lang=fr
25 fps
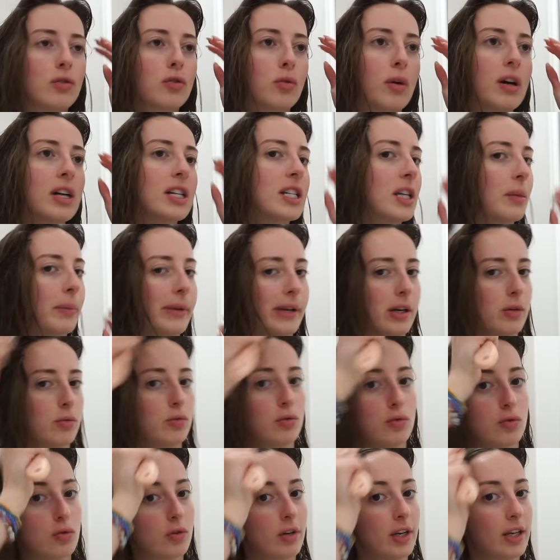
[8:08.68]
je crois que j'ai pris un
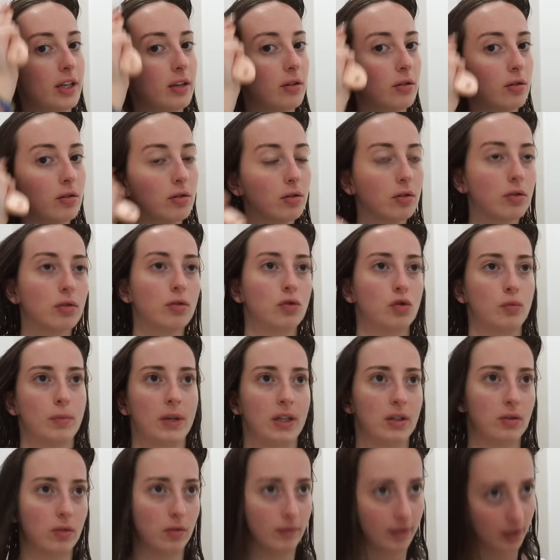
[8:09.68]
coup de soleil euh, quand je suis
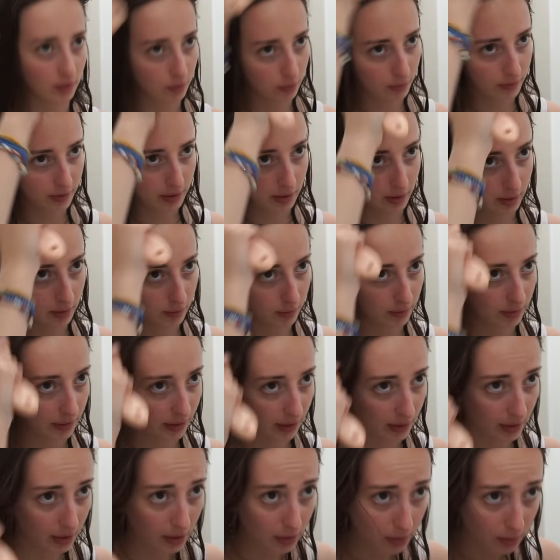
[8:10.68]
partie en vacances en
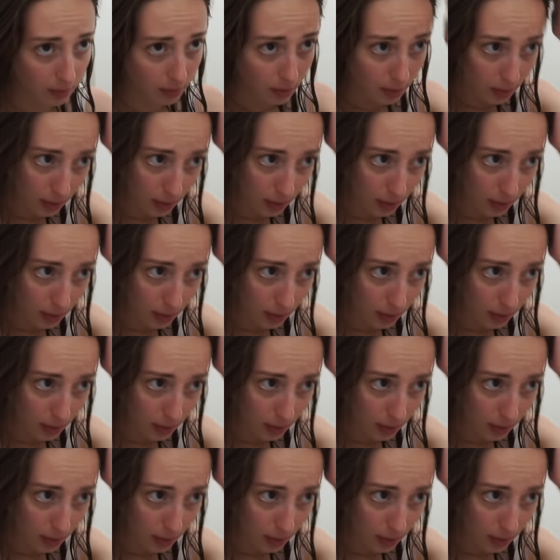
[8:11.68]
Italie.